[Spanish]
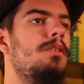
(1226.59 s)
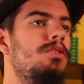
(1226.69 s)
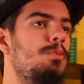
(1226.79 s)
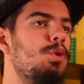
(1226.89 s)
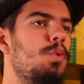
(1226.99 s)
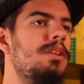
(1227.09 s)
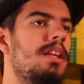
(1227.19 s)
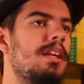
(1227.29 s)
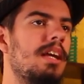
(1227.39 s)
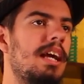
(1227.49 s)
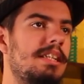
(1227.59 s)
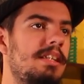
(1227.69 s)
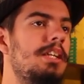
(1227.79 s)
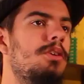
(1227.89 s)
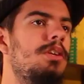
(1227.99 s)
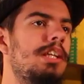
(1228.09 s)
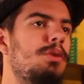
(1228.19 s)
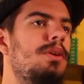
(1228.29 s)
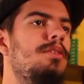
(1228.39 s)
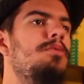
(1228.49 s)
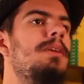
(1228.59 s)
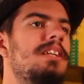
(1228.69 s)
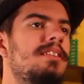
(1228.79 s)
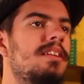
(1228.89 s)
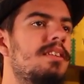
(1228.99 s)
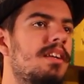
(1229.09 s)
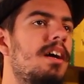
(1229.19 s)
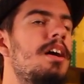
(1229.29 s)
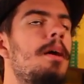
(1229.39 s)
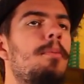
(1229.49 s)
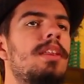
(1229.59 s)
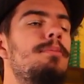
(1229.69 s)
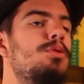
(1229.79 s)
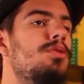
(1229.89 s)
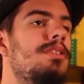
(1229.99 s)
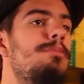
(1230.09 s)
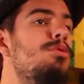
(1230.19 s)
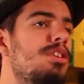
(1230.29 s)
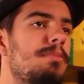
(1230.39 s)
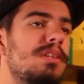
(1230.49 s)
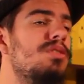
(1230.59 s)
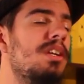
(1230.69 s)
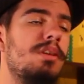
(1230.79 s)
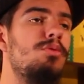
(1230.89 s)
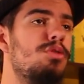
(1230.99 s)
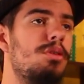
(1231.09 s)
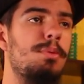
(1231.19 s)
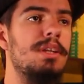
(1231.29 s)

Nos dimos cuenta de que así, con esa duración más extensa, Podríamos contar muchas más cosas en un solo